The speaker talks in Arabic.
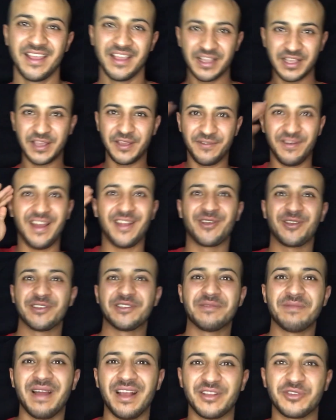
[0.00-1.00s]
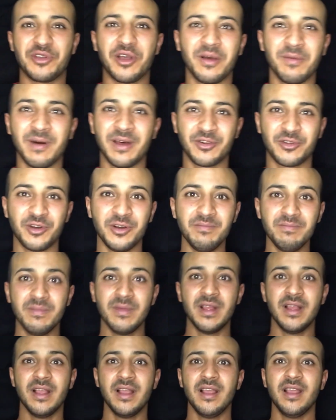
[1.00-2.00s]
كيف حالكم يا جماعه شو اخباركم
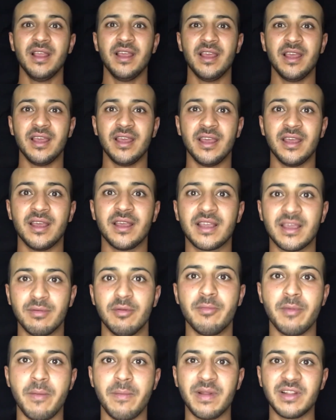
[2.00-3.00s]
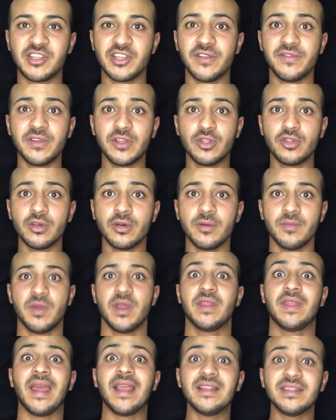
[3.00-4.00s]
آه، قبل ما نبلش الفيديو
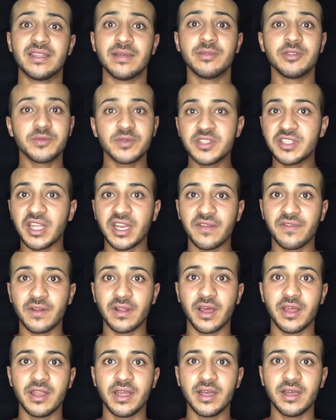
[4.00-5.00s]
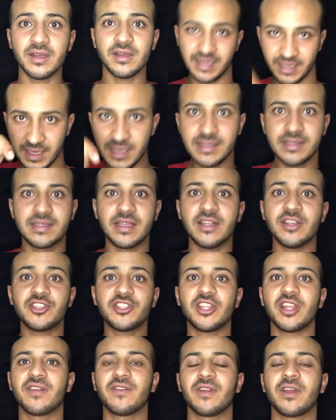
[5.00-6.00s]
اذا انت مش مشترك في القناه انزل
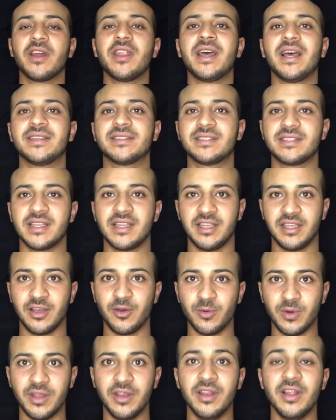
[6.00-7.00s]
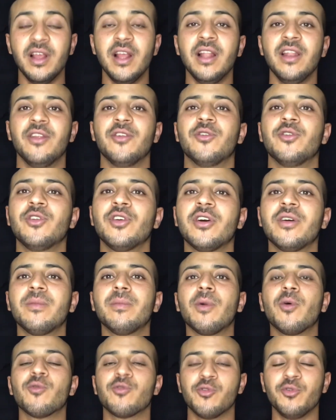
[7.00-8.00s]
اشترك في القناه على السريع يا اخوان لانه اليوم
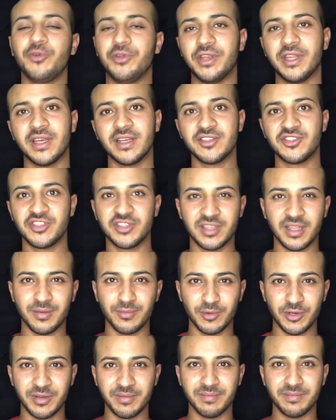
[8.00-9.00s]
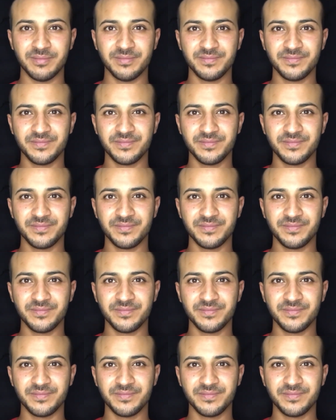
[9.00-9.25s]
موضوعنا جدا مهم